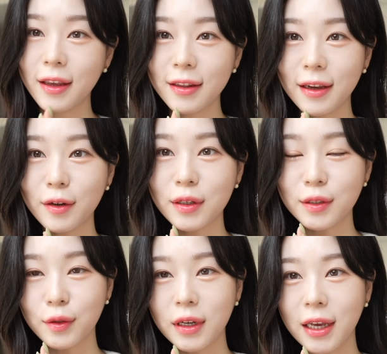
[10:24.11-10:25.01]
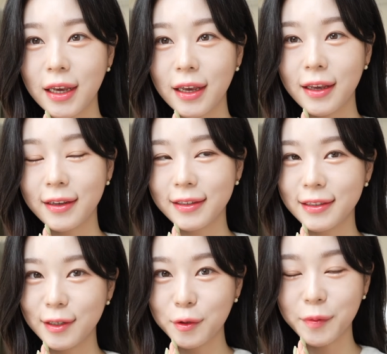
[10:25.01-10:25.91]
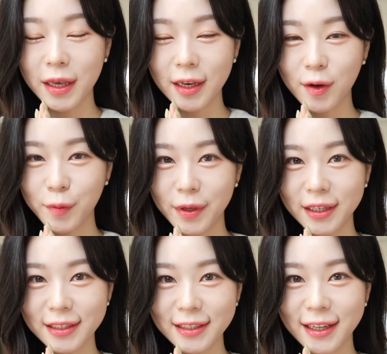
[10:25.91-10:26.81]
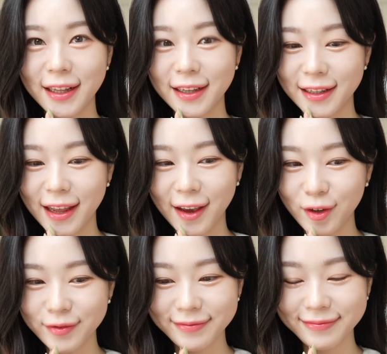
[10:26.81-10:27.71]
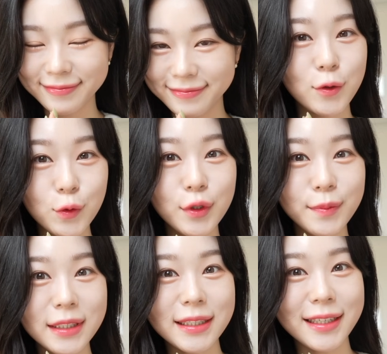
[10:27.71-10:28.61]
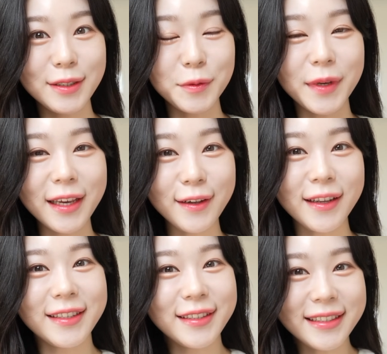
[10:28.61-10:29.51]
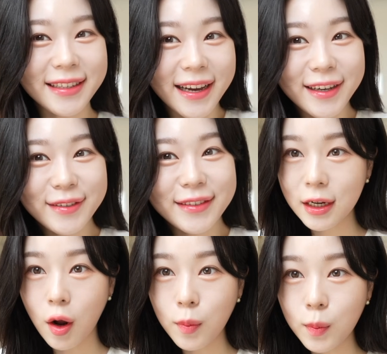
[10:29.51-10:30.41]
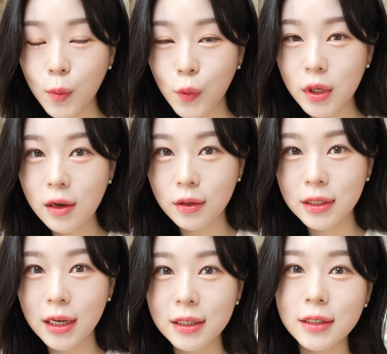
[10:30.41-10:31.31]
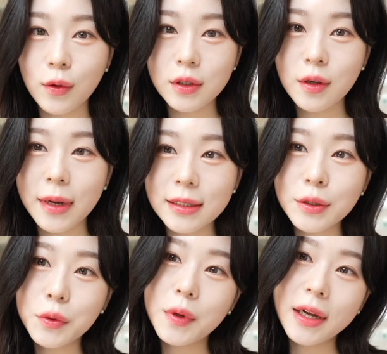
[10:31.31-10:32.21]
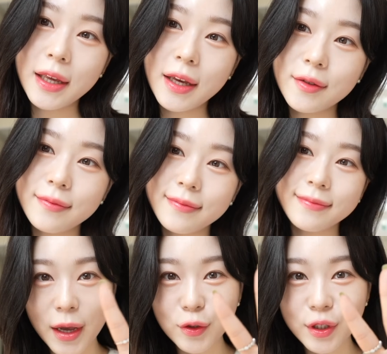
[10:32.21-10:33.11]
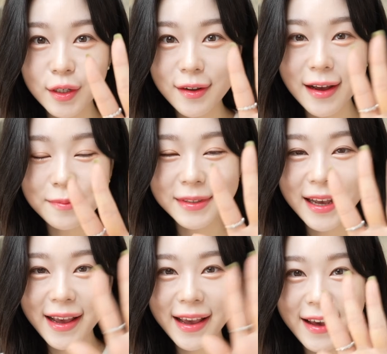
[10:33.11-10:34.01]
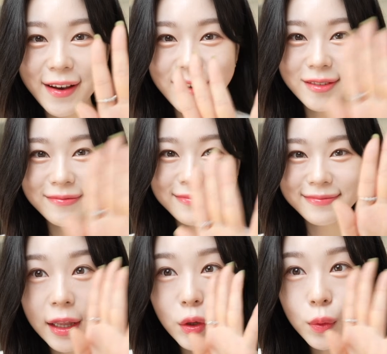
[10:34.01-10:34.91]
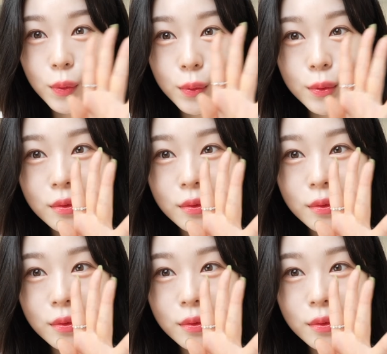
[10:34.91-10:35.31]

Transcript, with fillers: 네, 이렇게 저의 글로우 메이크업이 끝이 났는데요. 궁금증이 좀 해결되셨을까요? 그럼 오늘 영상은 여기서 마치도록 할게요. 봐주셔서 감사해요. 안녕!